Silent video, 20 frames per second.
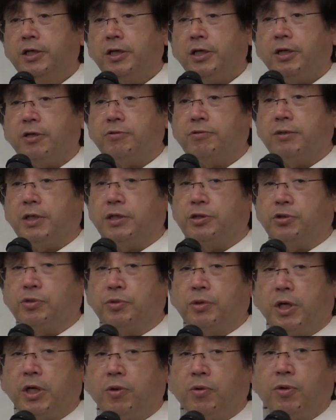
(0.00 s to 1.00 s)
え不安
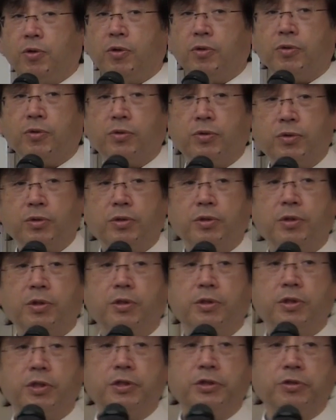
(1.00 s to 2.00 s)
障害を
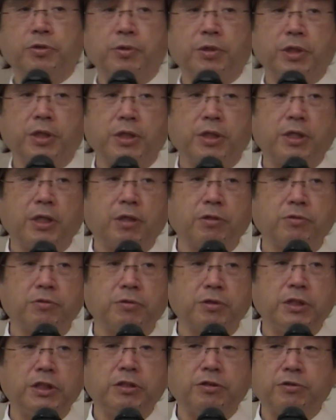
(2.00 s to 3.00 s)
臨床的に治
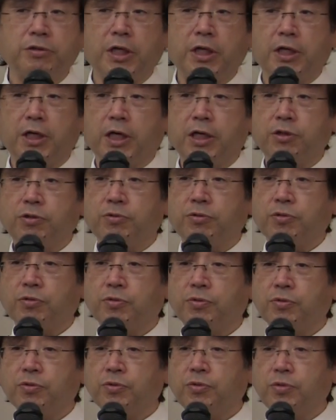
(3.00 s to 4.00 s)
すいい手段かという
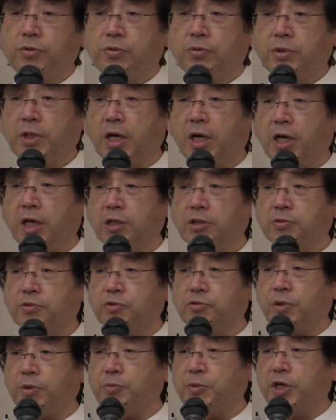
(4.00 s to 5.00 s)
とどう考えて
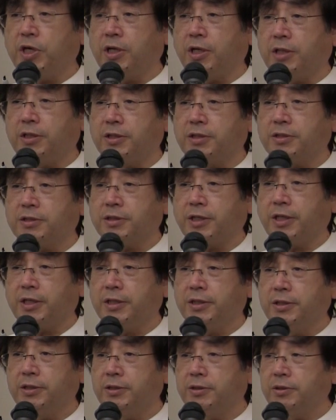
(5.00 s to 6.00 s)
もそうは見えないんです
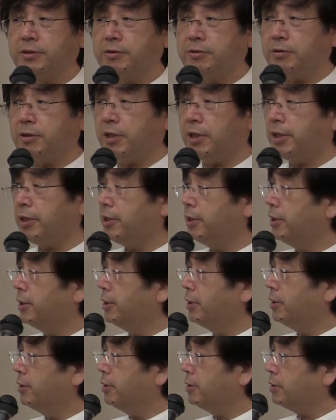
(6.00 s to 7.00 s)
ね。で
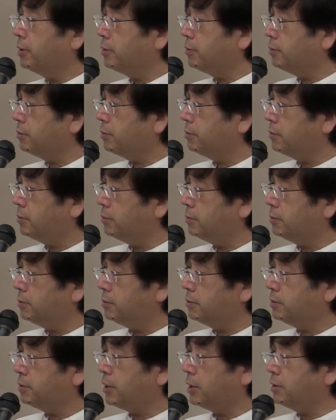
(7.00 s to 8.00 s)
あ
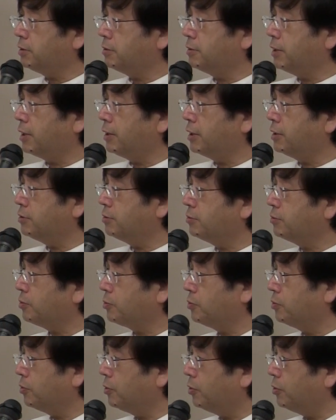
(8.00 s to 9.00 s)
の三十何年ずっ
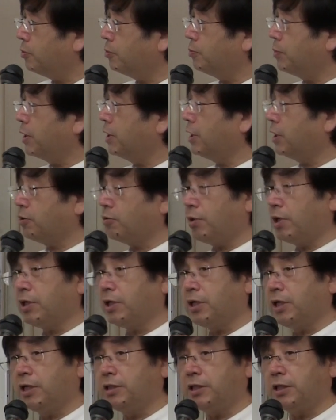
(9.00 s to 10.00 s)
とこの
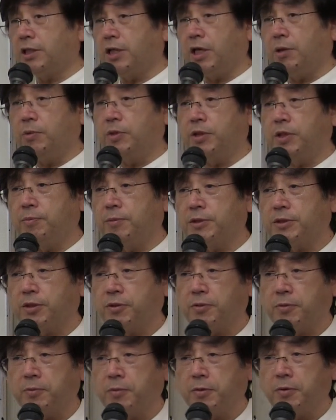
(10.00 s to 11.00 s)
マイナートランキライザーでやめています
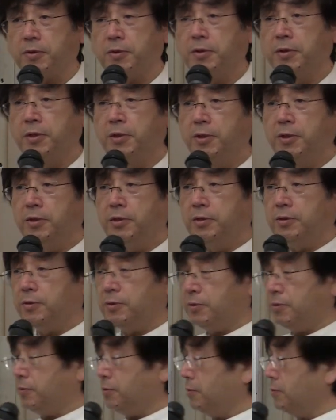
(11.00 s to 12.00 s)
けども
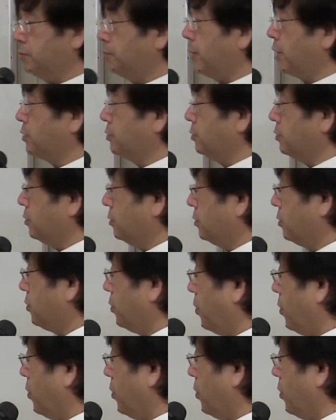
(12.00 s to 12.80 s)
うまくそ